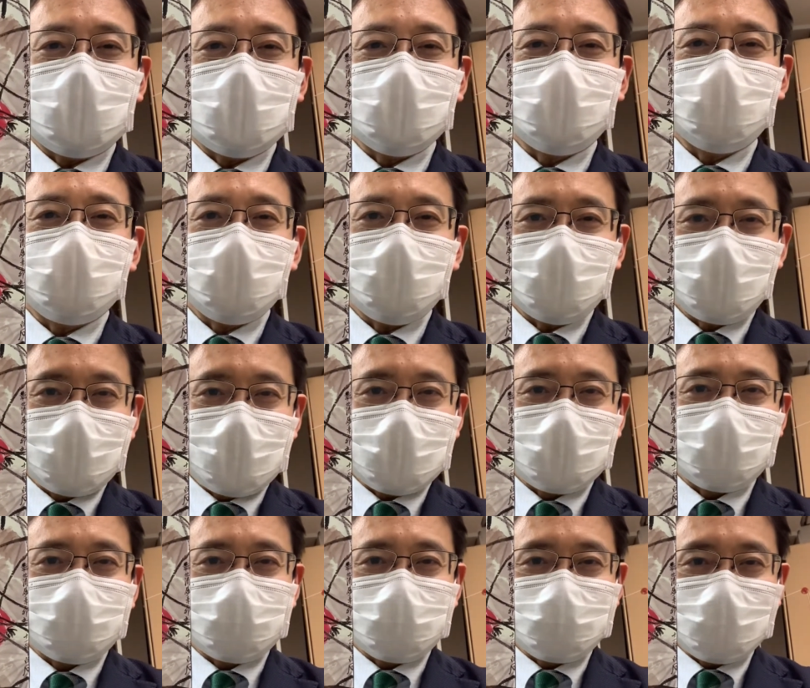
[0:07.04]
取を行ってお
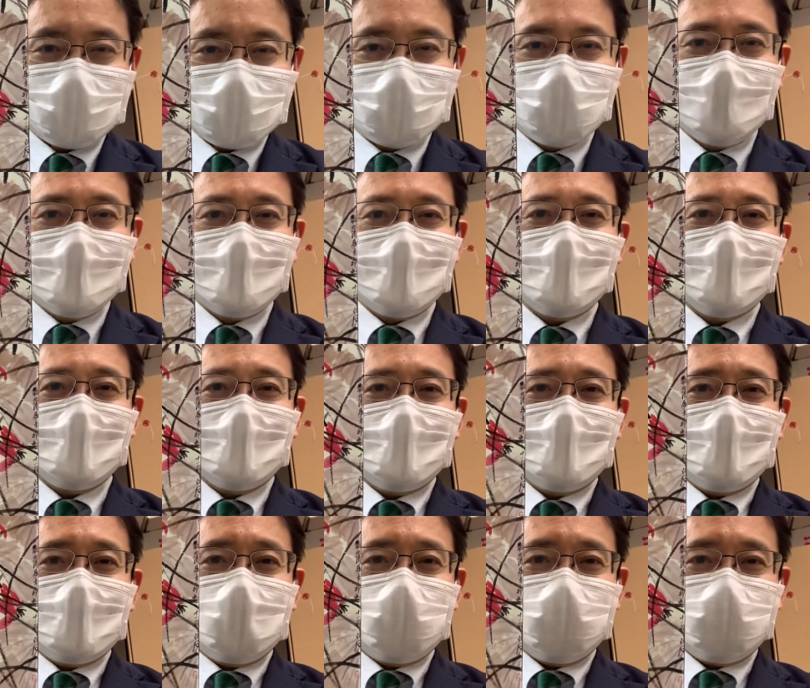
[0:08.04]
ります。
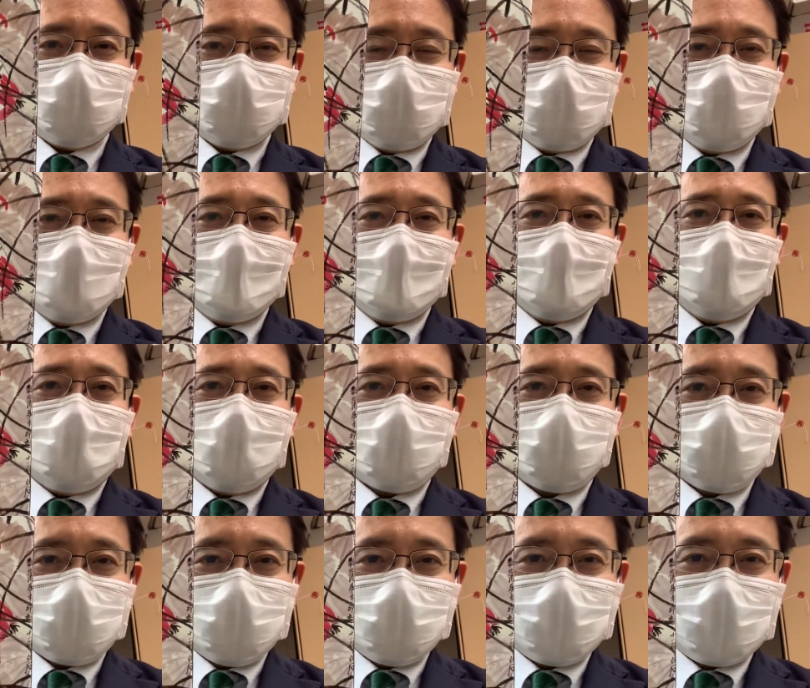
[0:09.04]
はい、えー、ご
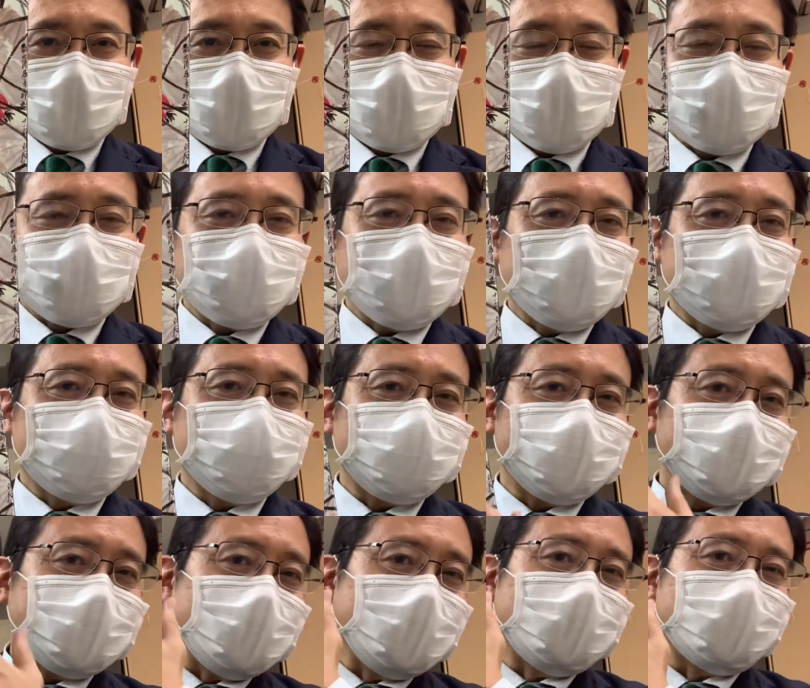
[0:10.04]
小石先生、そし
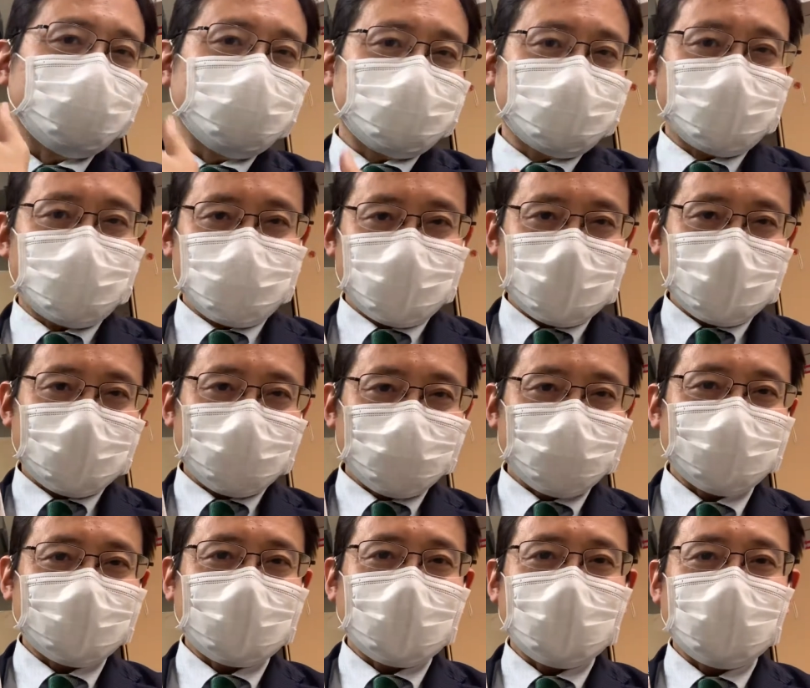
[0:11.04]
てこちらの
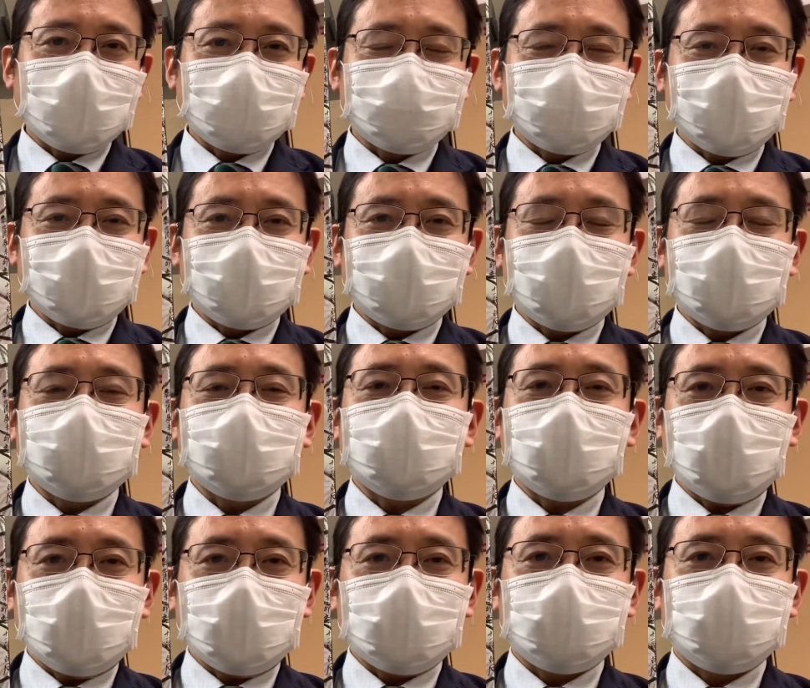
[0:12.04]
蔡白石先生、
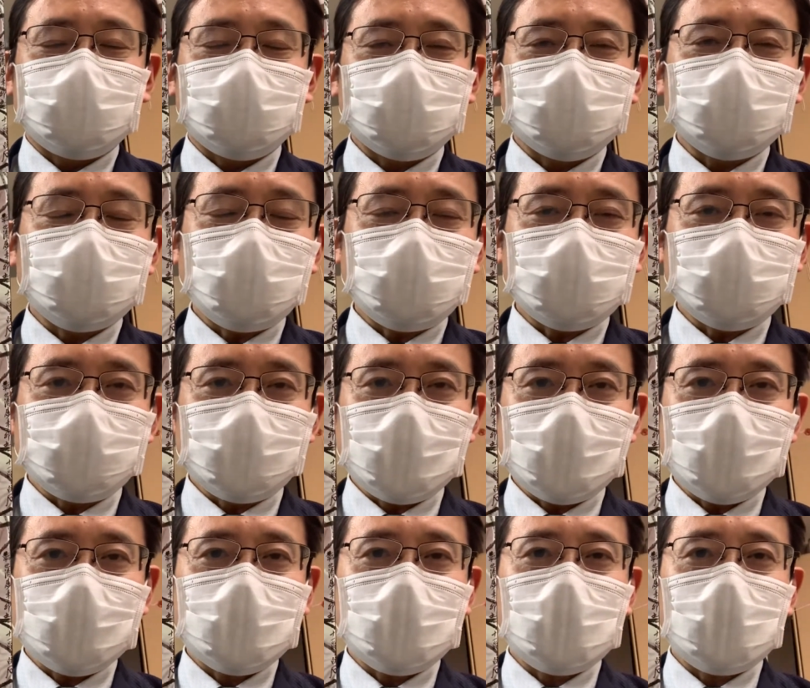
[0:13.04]
中国
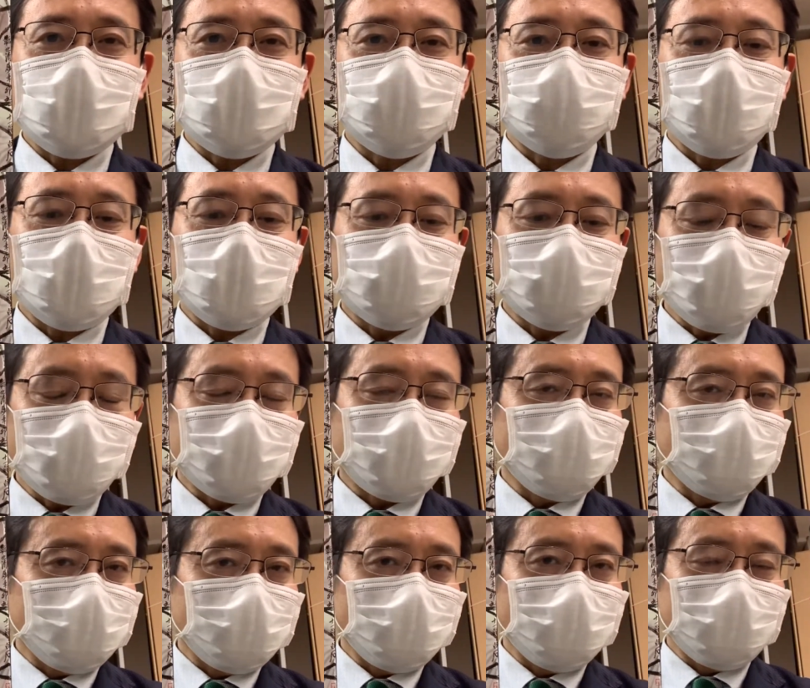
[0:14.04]
近代書画の巨
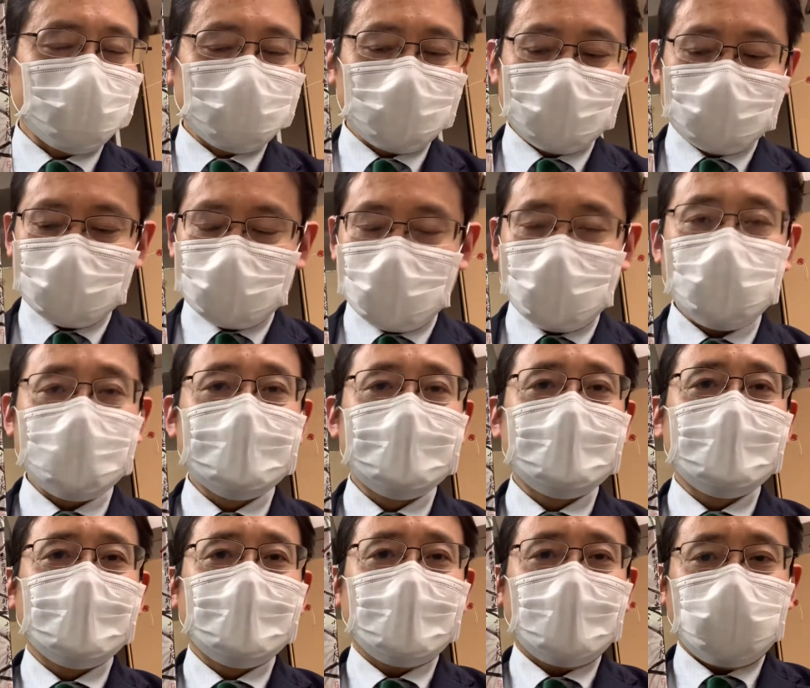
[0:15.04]
頭ですね。
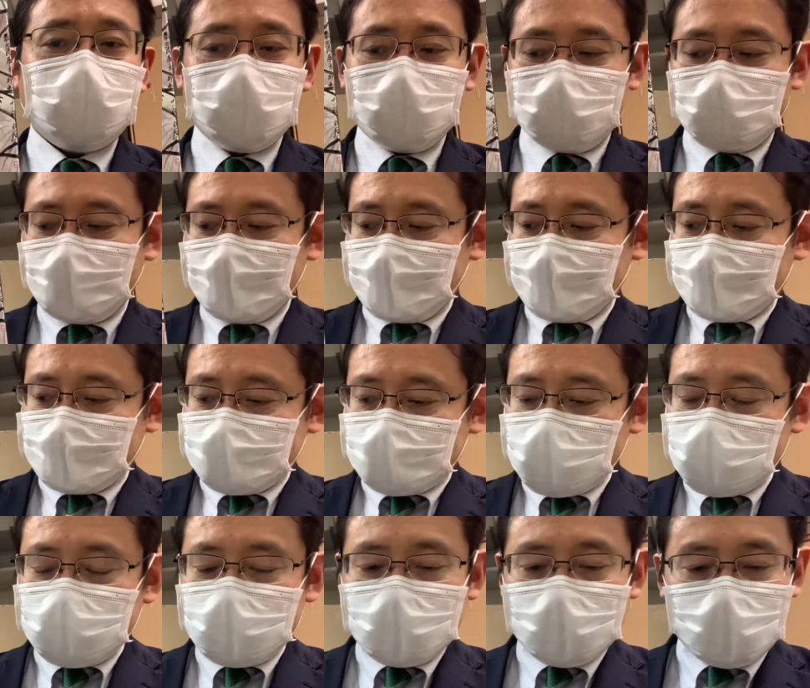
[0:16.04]
はい、是
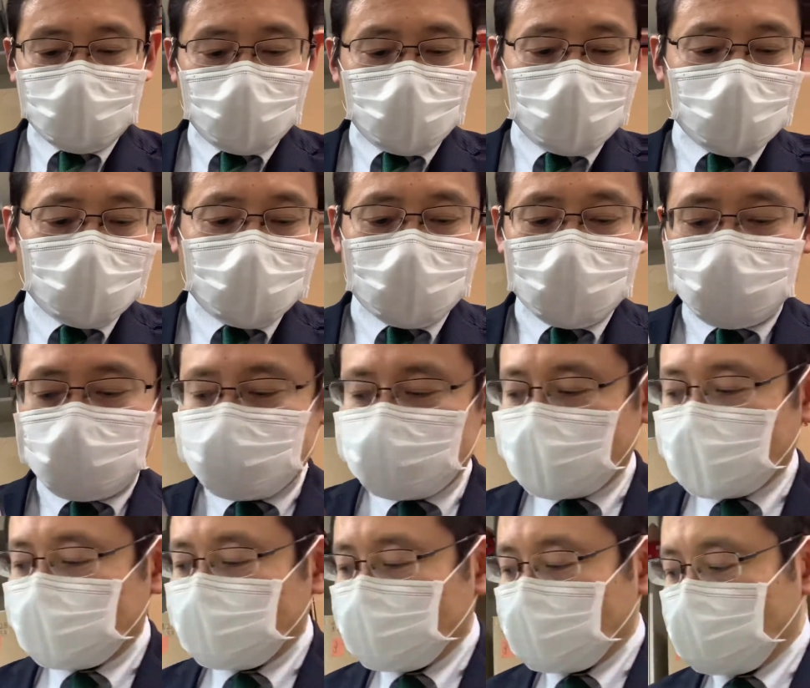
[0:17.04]
非え集華
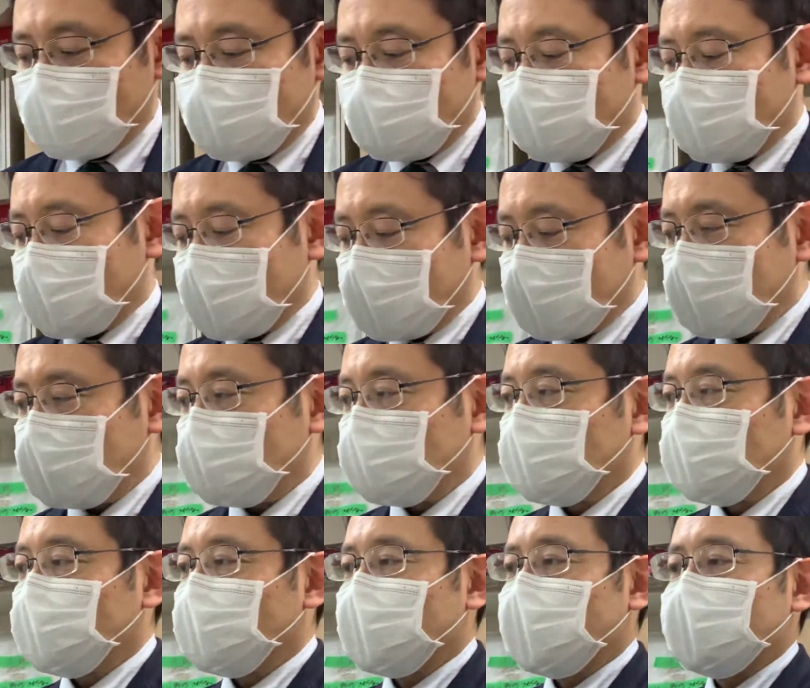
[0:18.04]
堂絵画骨
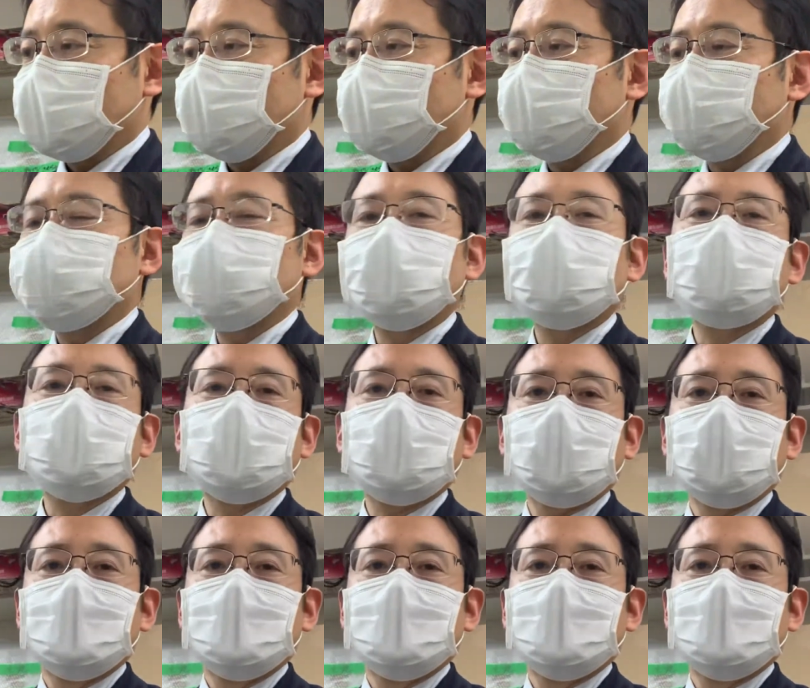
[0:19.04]
董買取プロまで